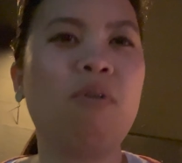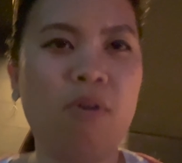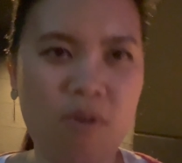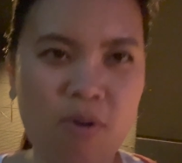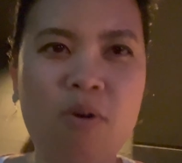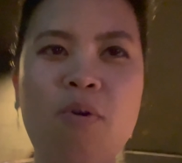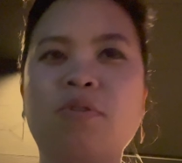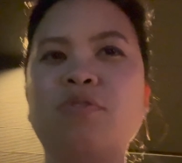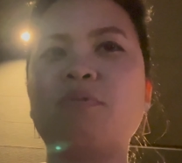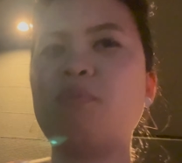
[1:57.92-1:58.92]

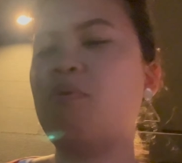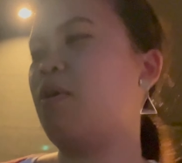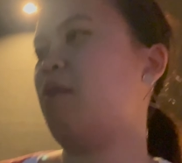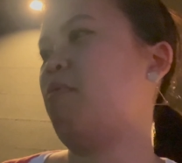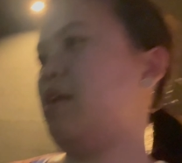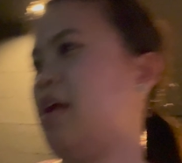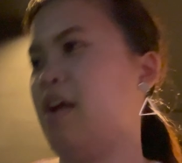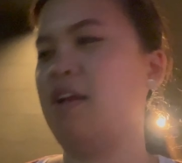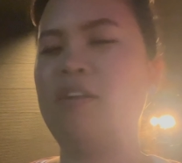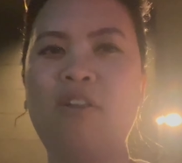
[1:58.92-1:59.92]
6 ชั่วโมงอะวันเนี้ย
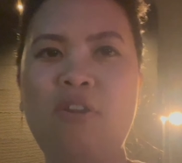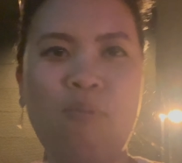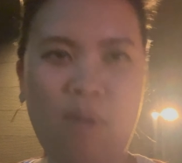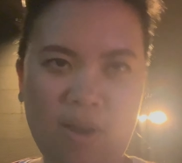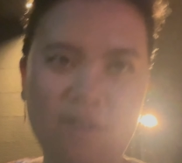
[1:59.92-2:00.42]
รวด